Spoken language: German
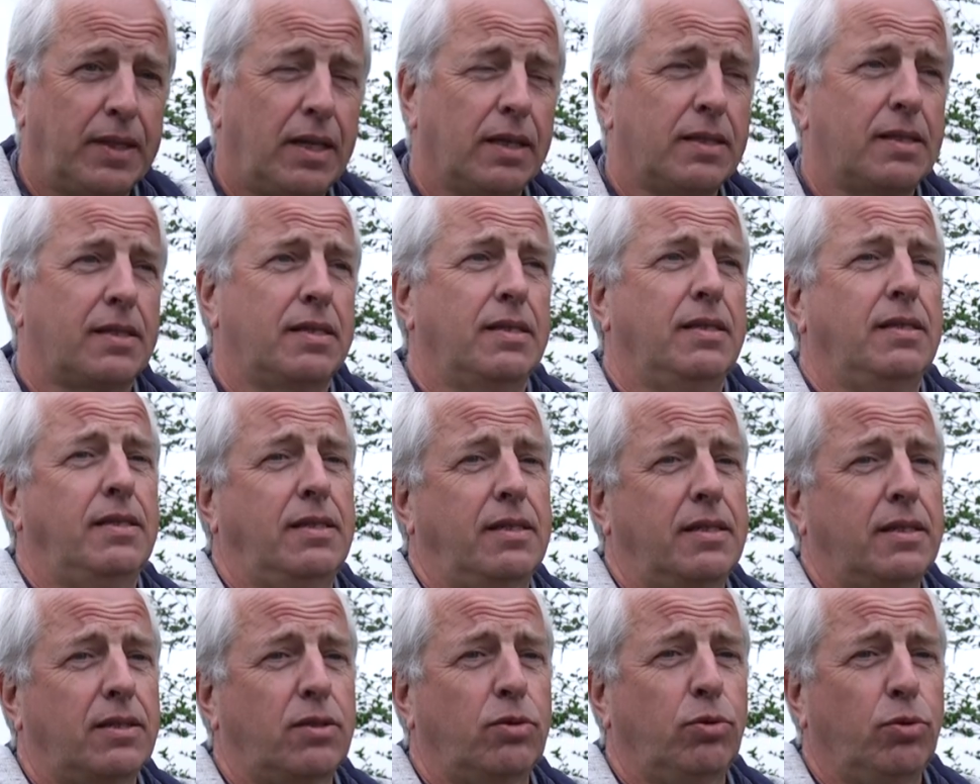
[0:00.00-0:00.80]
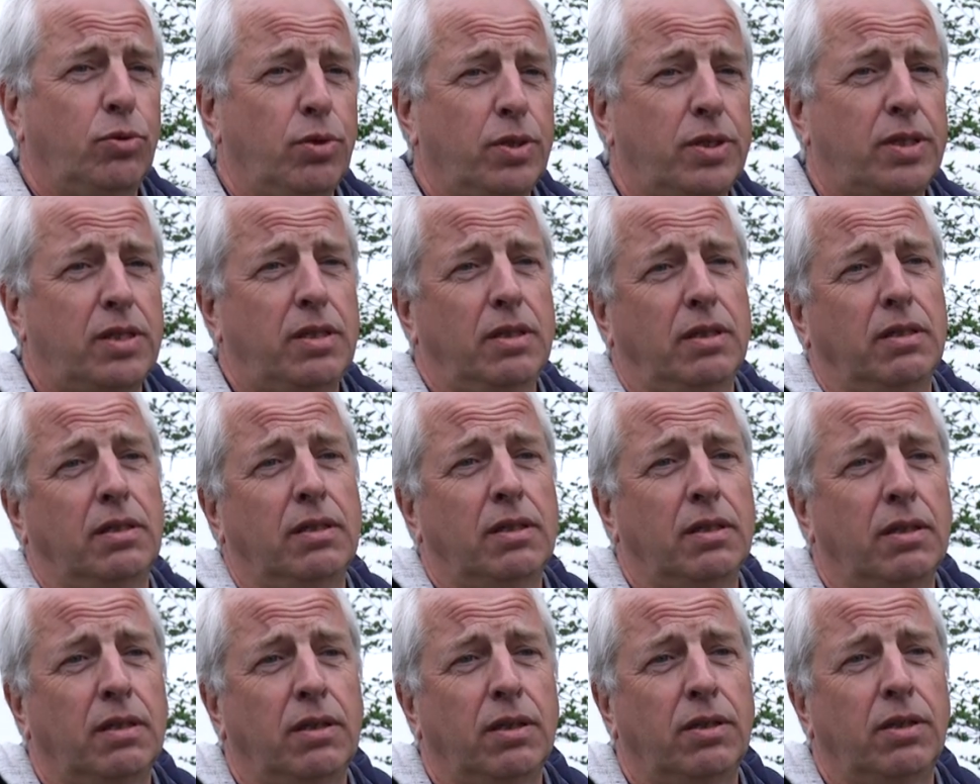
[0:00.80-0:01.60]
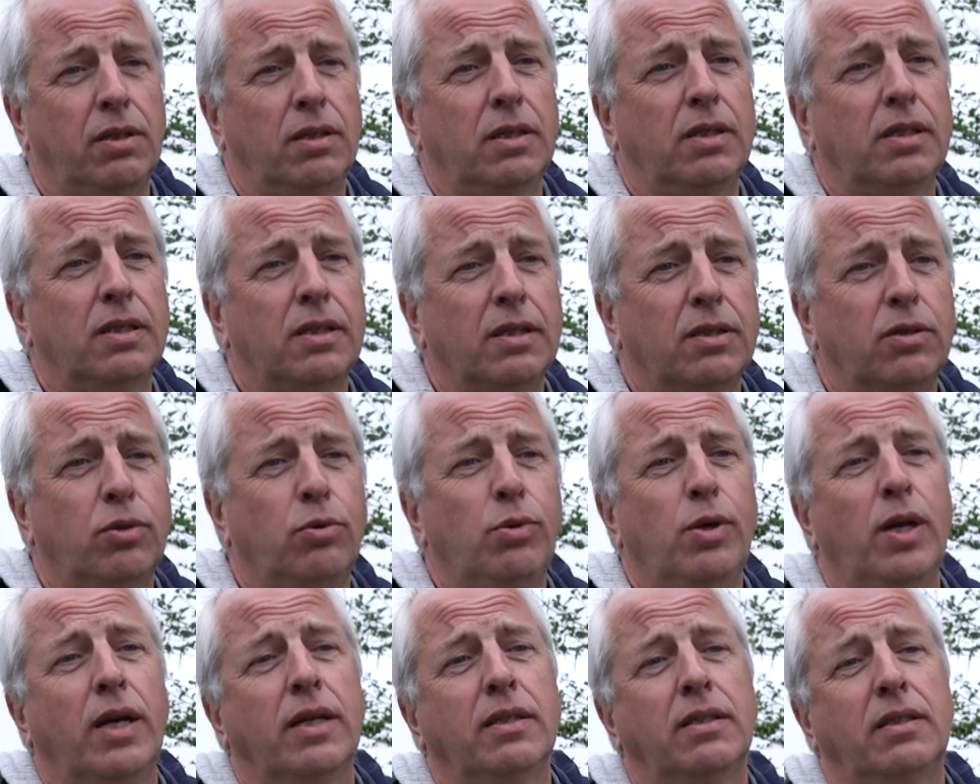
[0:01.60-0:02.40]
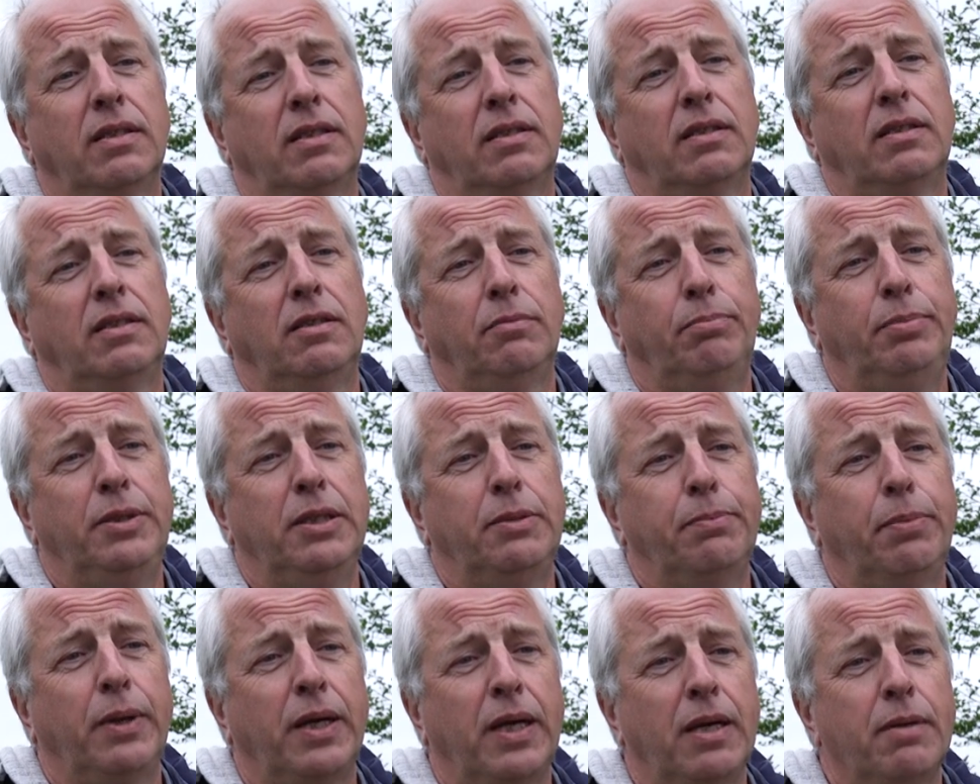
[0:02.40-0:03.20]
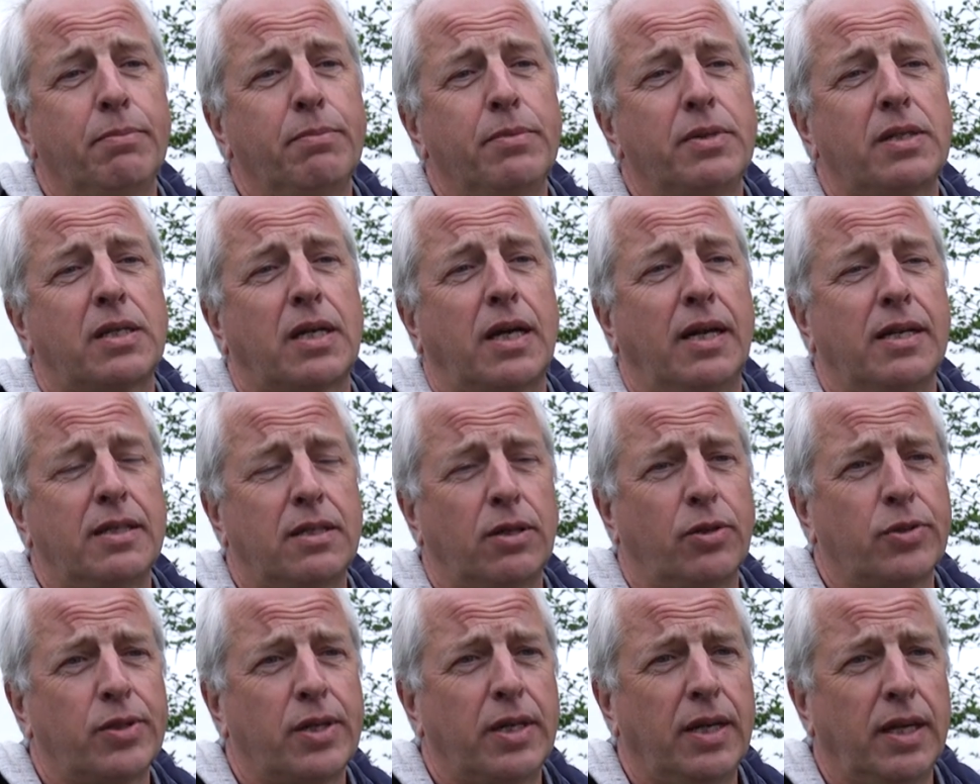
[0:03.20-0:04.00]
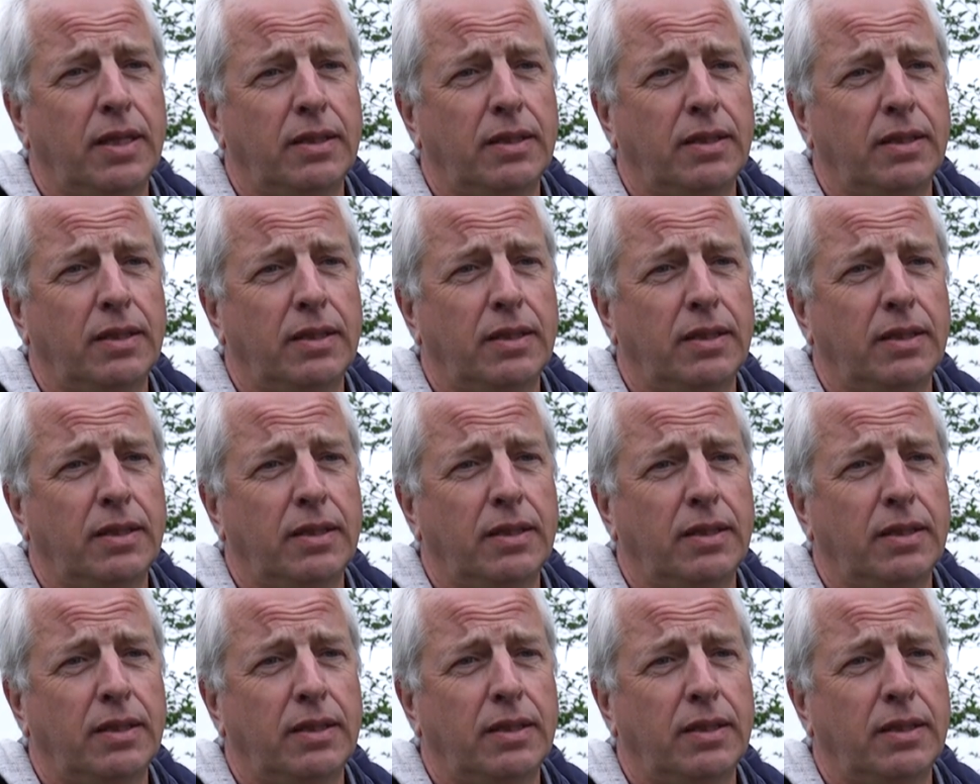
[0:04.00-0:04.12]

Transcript: Das ist das größte äh, Grünlandgebiet Bremens, 3000